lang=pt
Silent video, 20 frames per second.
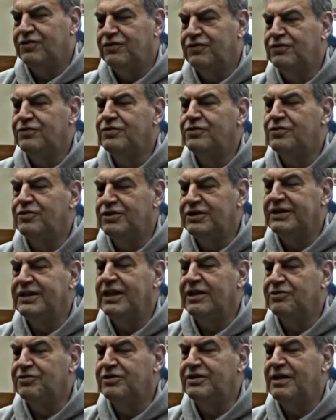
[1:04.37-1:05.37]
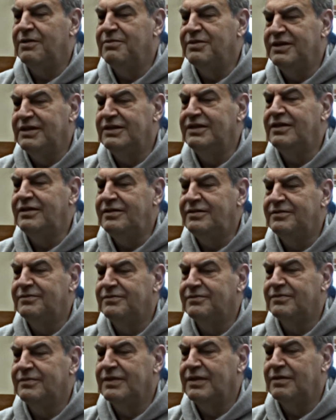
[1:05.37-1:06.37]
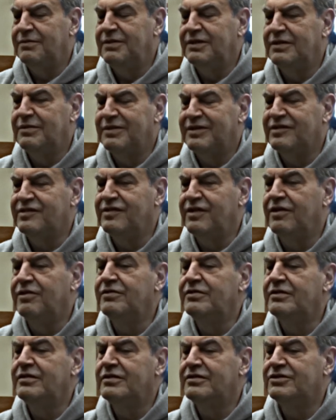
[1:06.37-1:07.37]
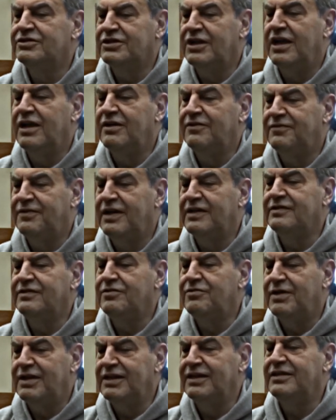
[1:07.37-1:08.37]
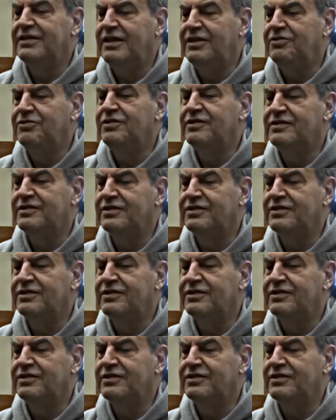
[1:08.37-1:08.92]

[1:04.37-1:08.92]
eu sou coordenador da banda, banda marcial, já fazem 42